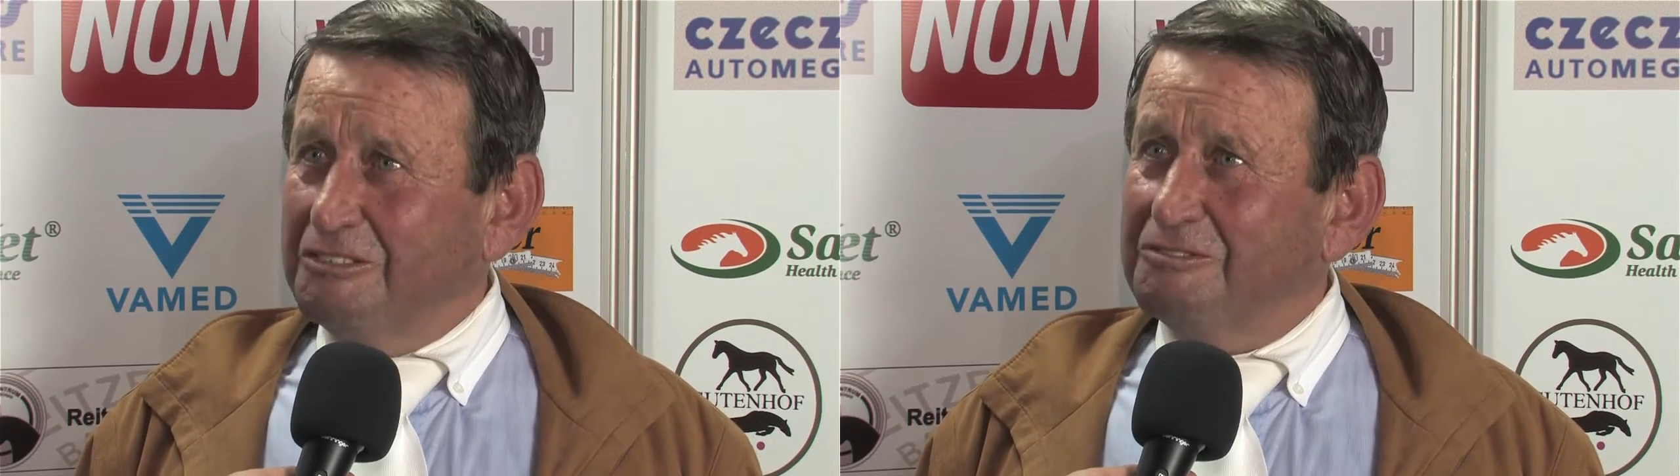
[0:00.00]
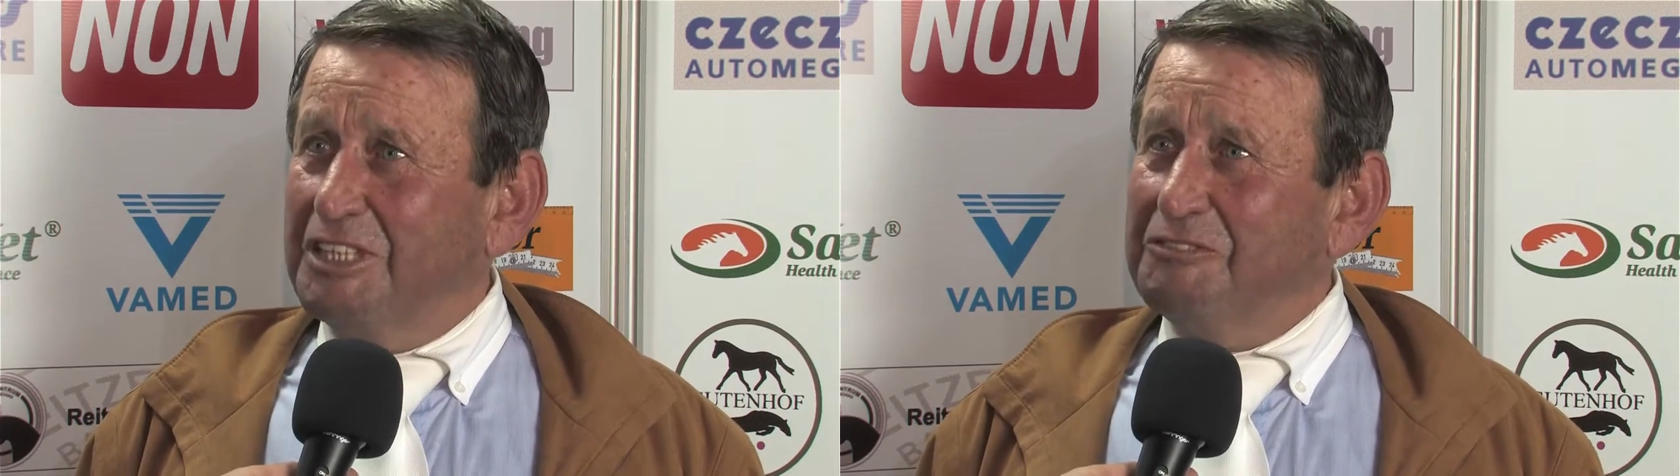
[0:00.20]

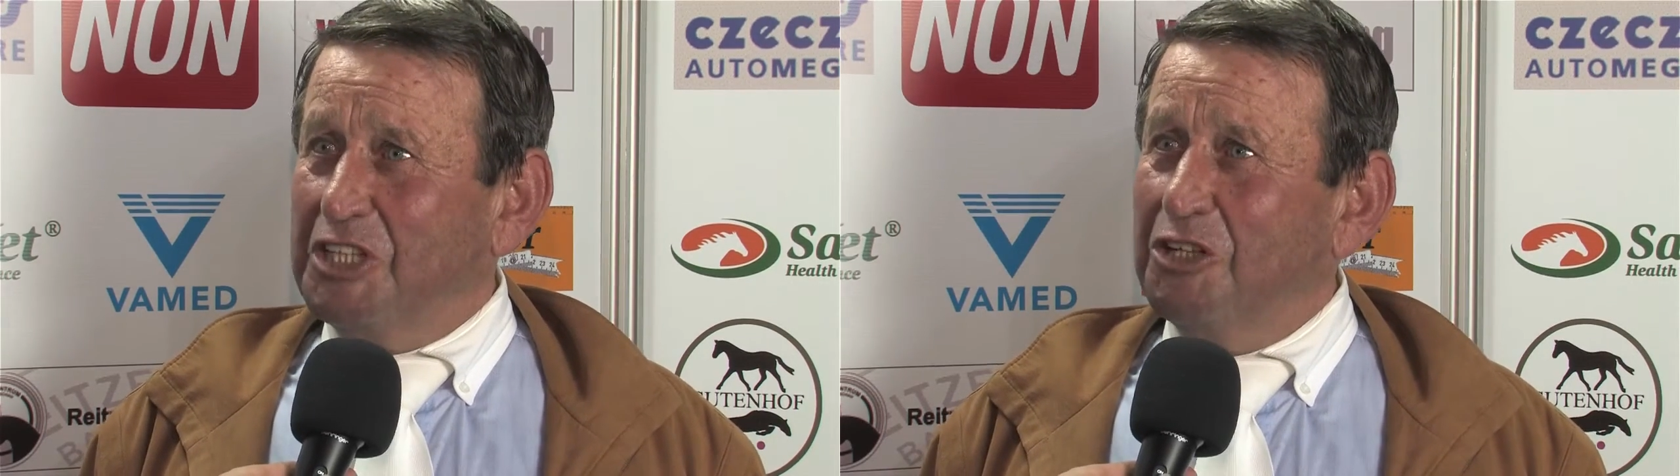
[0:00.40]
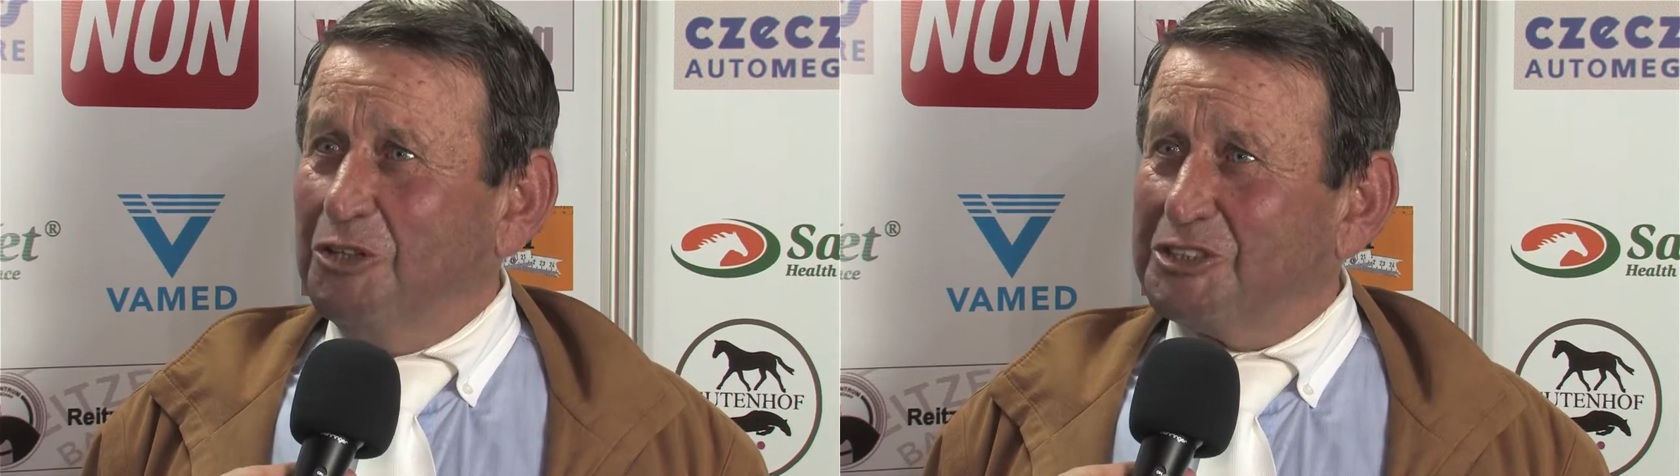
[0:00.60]
wenn
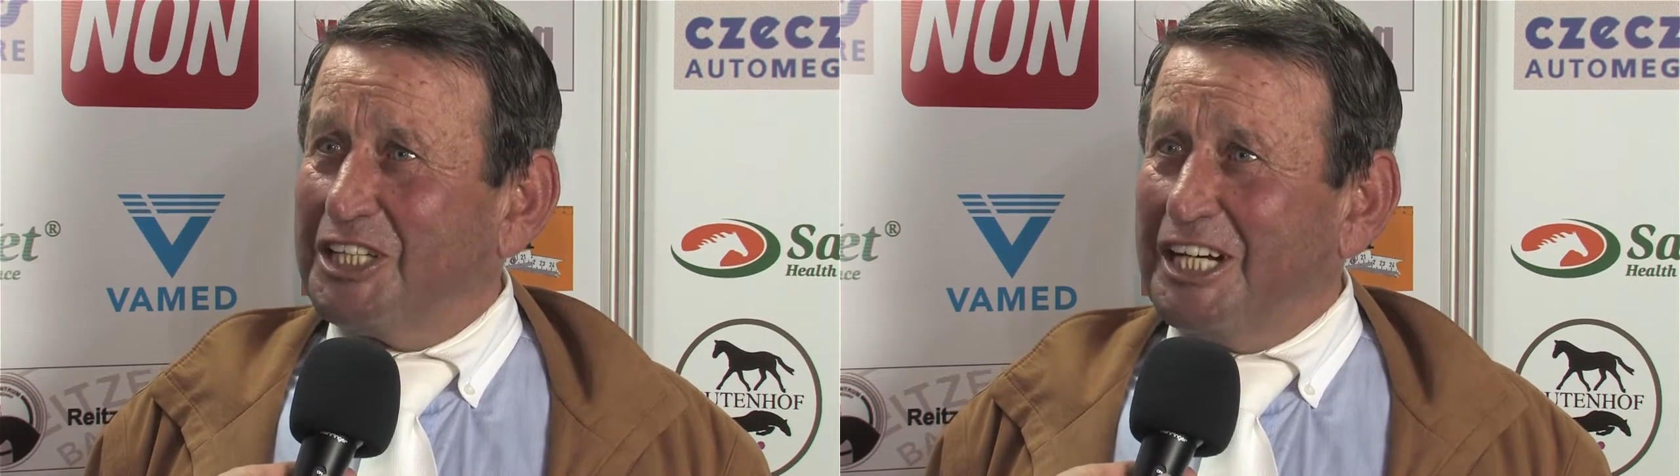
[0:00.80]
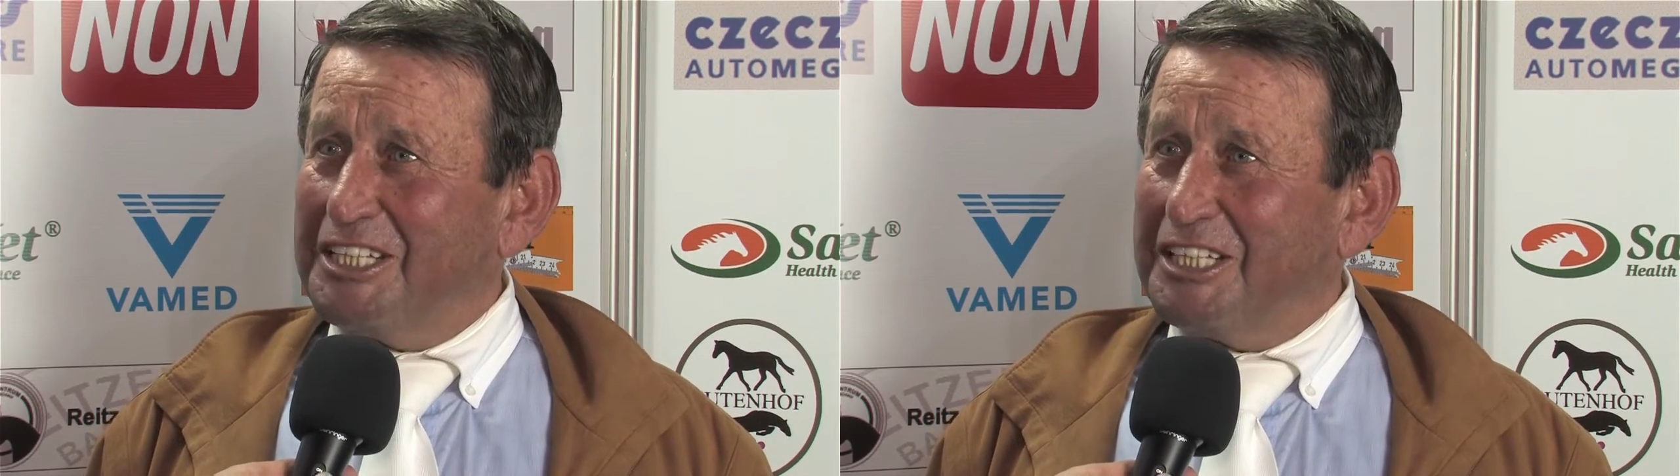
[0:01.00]
wir
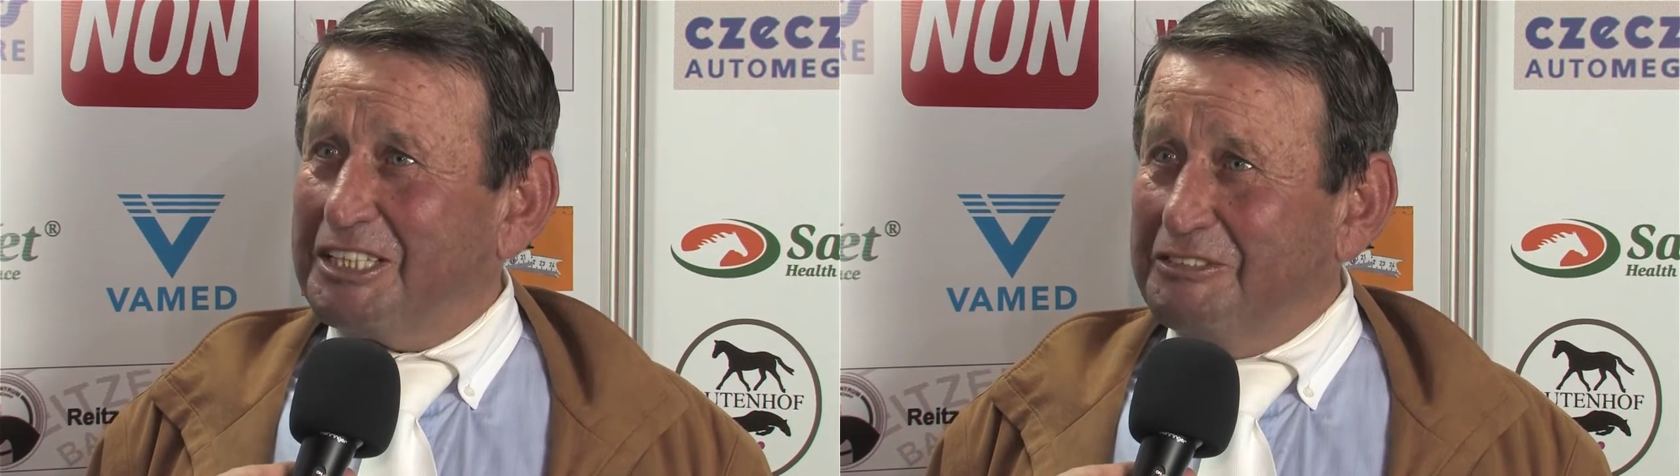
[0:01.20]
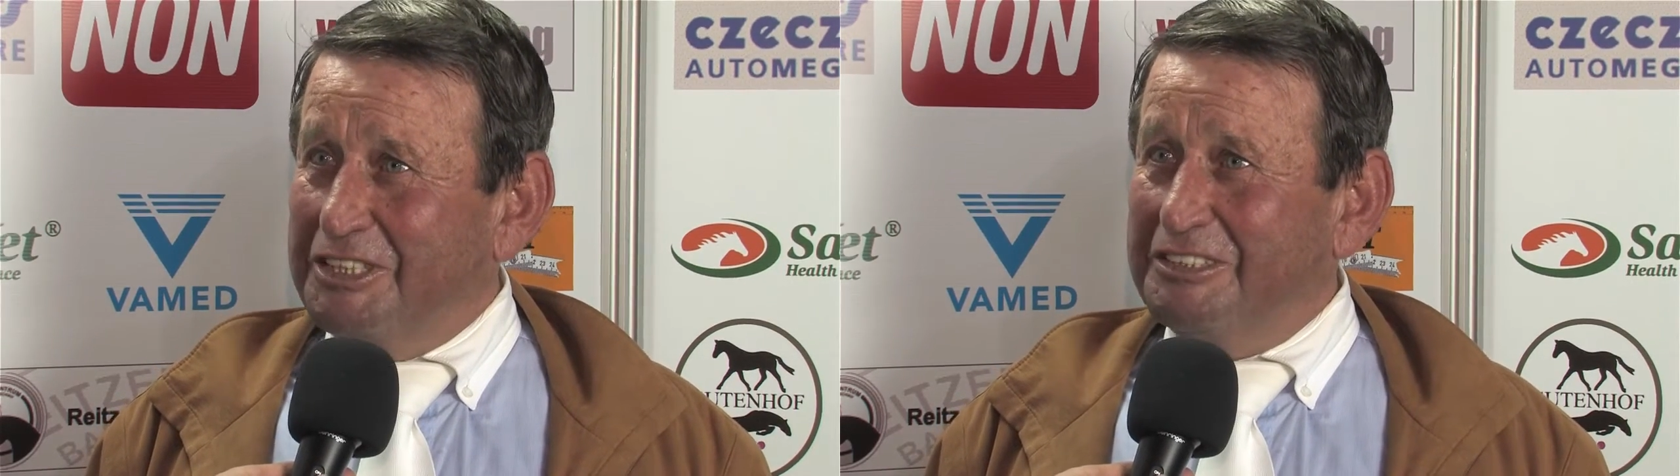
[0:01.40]
Österreicher
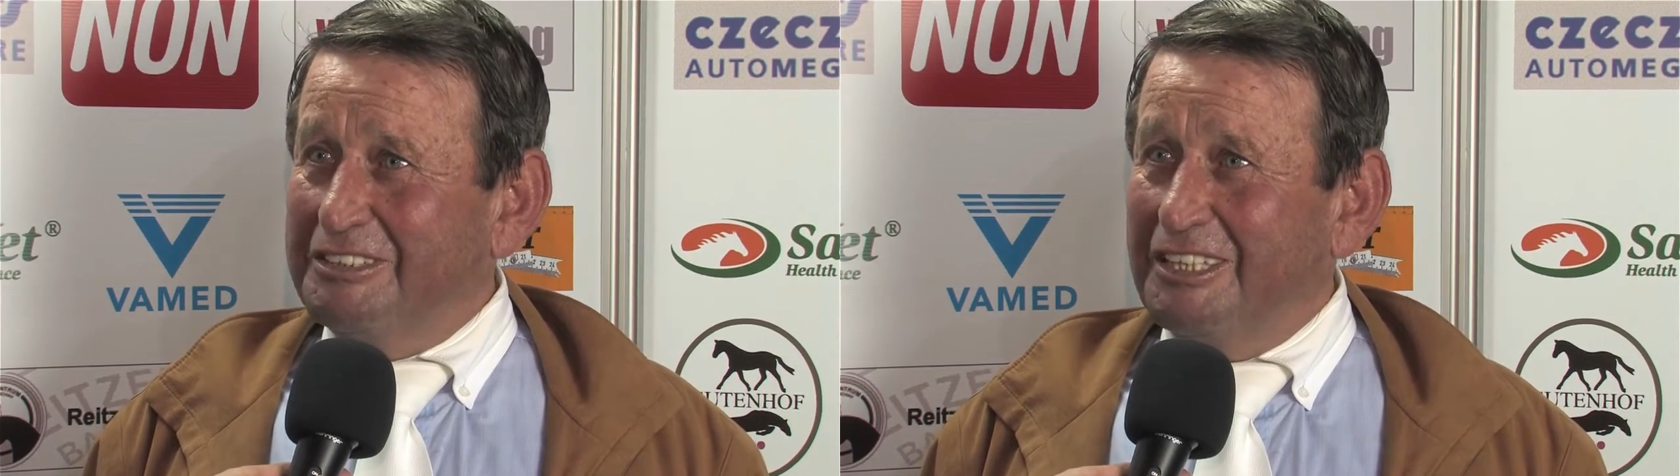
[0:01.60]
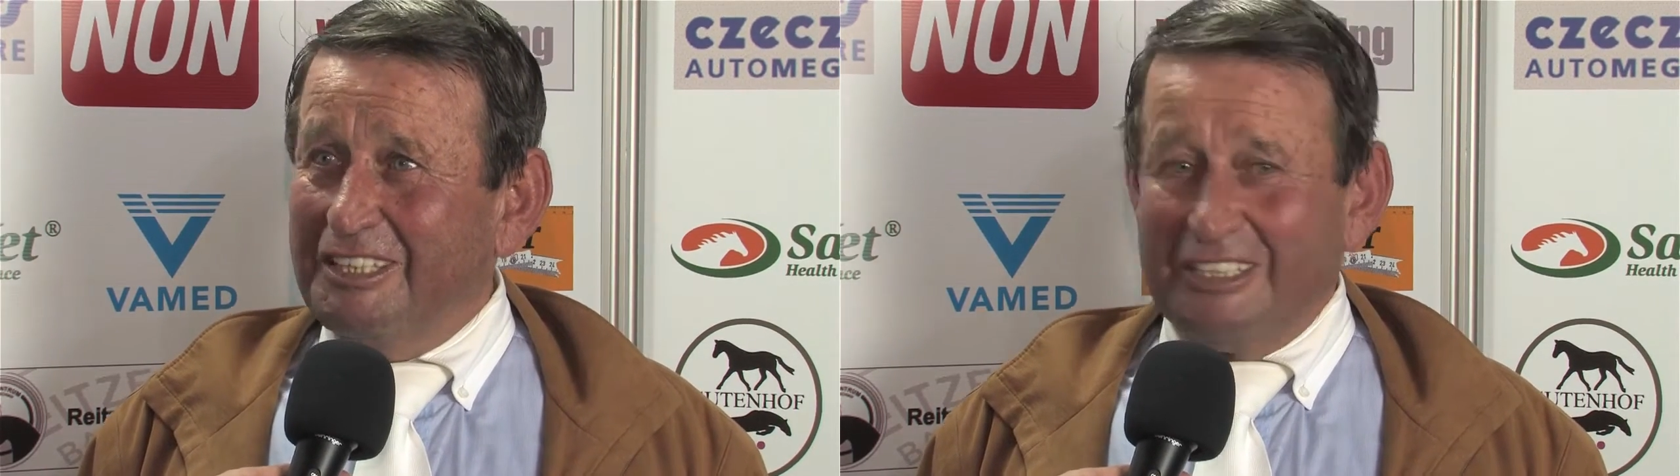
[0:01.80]
gewinnen,